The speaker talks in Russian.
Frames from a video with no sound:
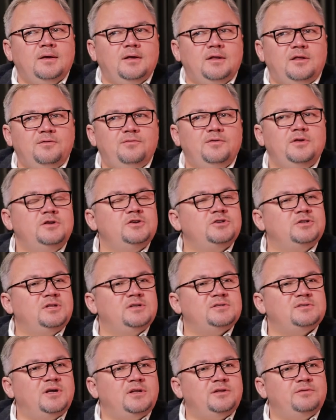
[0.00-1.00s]
и ты видишь
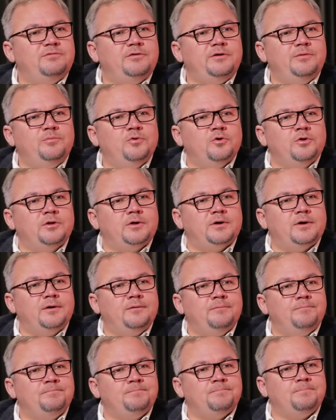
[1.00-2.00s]
глаза этого ребенка.
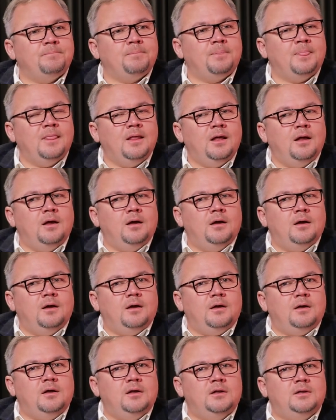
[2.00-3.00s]

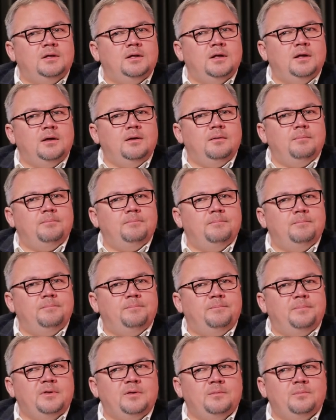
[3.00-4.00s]
И ты
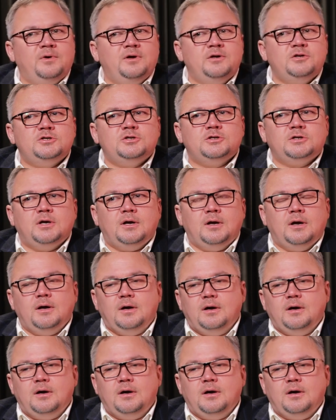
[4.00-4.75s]
понимаешь,